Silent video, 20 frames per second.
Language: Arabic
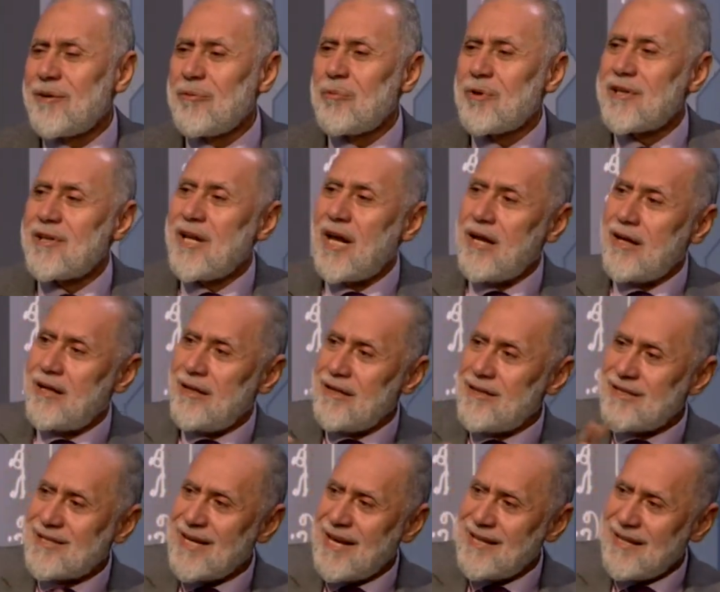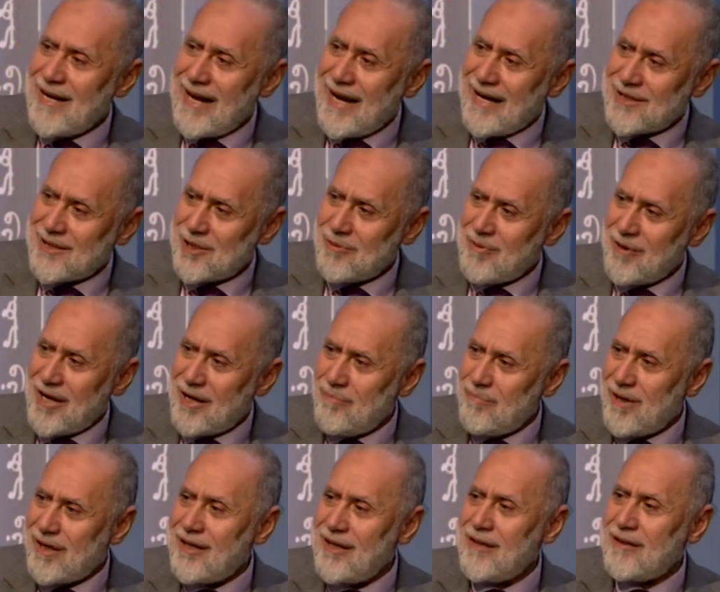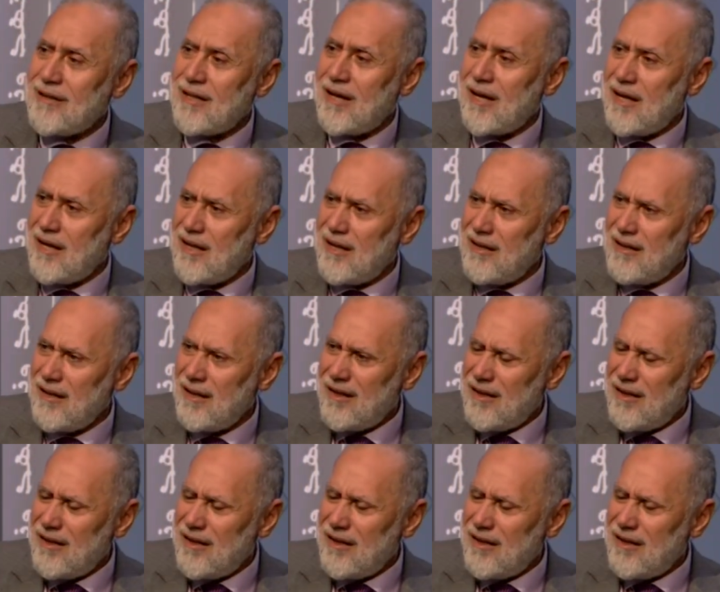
وتلاقي الإنسان العكس بقى البخيل تلاقيه